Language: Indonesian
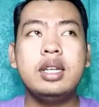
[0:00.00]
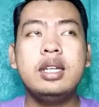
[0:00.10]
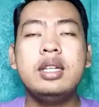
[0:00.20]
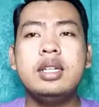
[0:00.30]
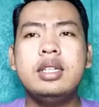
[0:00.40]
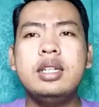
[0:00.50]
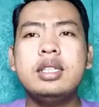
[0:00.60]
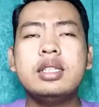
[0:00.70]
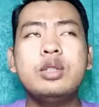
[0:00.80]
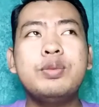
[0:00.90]
ya
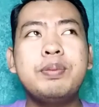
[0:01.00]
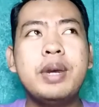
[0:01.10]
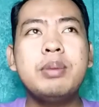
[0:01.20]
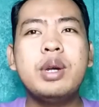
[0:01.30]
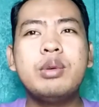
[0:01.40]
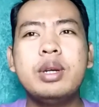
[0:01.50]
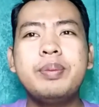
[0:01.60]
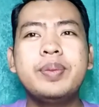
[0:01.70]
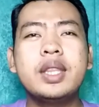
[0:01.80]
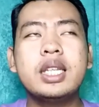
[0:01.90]
dia lupa
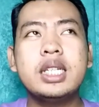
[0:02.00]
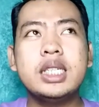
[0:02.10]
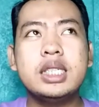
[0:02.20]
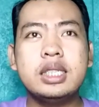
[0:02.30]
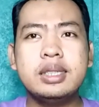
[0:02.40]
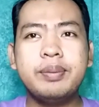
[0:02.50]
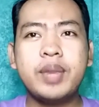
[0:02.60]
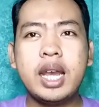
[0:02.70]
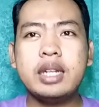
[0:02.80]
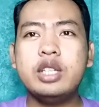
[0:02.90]
bahwa uh,
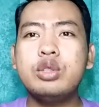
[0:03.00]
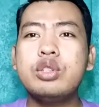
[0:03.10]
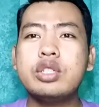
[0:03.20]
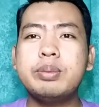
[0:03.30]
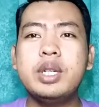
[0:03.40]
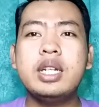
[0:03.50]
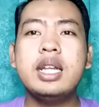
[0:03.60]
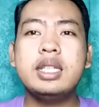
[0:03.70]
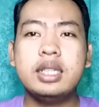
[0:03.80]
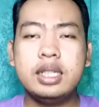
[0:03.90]
hari itu terus
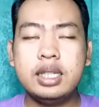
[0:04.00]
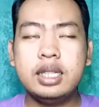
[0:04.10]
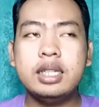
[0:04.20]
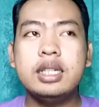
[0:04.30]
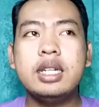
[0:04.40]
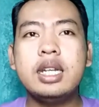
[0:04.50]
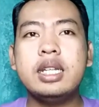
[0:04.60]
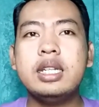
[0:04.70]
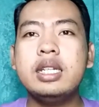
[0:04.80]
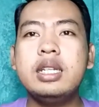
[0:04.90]
berganti dan
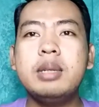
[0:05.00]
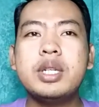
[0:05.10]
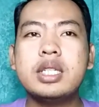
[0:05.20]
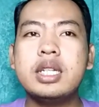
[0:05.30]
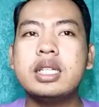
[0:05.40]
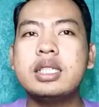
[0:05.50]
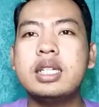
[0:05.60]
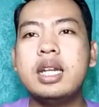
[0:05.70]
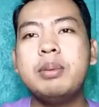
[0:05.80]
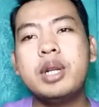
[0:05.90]
akhirnya dia
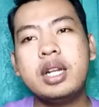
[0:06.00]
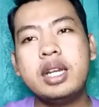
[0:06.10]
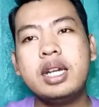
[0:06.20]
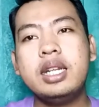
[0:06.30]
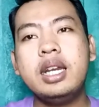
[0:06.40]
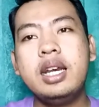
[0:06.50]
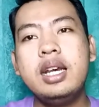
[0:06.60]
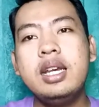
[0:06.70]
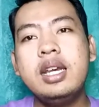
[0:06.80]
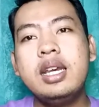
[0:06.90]
bersenang-senang
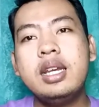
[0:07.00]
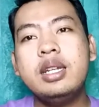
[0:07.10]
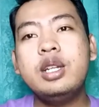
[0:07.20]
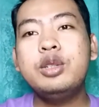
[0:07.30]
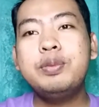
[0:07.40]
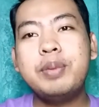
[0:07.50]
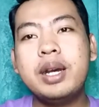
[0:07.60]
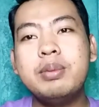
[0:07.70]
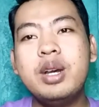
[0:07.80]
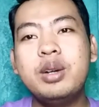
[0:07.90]
berleha-leha dan
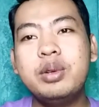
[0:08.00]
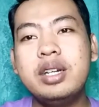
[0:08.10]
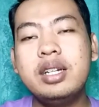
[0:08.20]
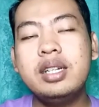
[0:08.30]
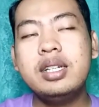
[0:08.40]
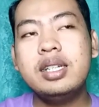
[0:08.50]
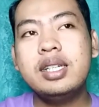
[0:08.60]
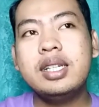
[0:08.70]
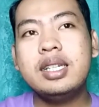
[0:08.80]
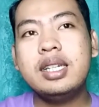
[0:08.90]
lupa bahwa
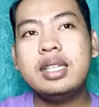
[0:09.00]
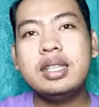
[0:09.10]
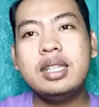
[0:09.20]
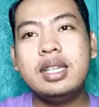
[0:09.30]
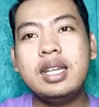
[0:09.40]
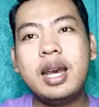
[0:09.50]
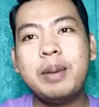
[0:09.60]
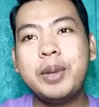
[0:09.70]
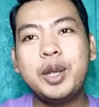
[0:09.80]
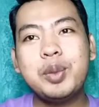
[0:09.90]
nanti
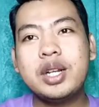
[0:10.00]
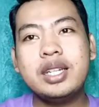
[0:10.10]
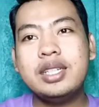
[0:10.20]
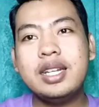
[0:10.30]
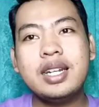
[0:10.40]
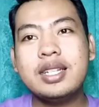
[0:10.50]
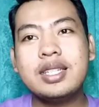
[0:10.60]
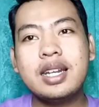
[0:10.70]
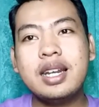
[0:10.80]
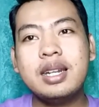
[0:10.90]
apa yang bakal dia
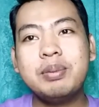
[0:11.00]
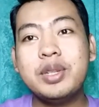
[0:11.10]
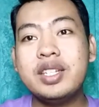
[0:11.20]
rasakan